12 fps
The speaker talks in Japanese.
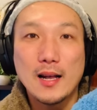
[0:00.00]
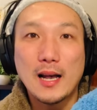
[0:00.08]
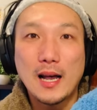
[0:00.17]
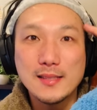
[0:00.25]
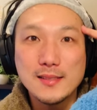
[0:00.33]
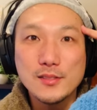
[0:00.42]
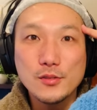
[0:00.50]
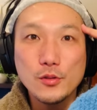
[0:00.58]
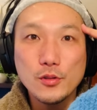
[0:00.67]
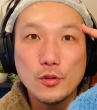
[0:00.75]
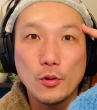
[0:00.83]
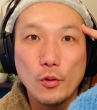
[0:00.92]
勝つ
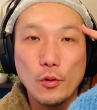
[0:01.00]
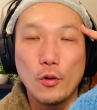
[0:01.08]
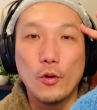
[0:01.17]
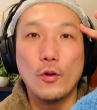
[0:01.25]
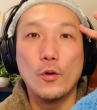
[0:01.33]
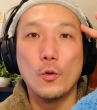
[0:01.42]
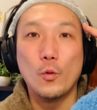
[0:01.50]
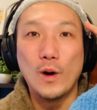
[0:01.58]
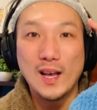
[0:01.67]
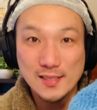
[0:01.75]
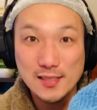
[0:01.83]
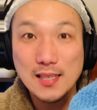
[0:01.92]
ことを
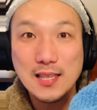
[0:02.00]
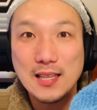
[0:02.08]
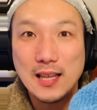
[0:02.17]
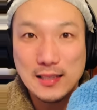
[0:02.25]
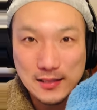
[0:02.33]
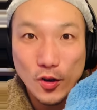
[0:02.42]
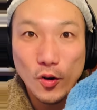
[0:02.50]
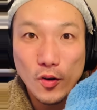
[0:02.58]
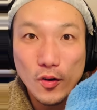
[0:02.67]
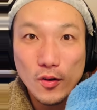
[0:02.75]
忘れていたんですよ。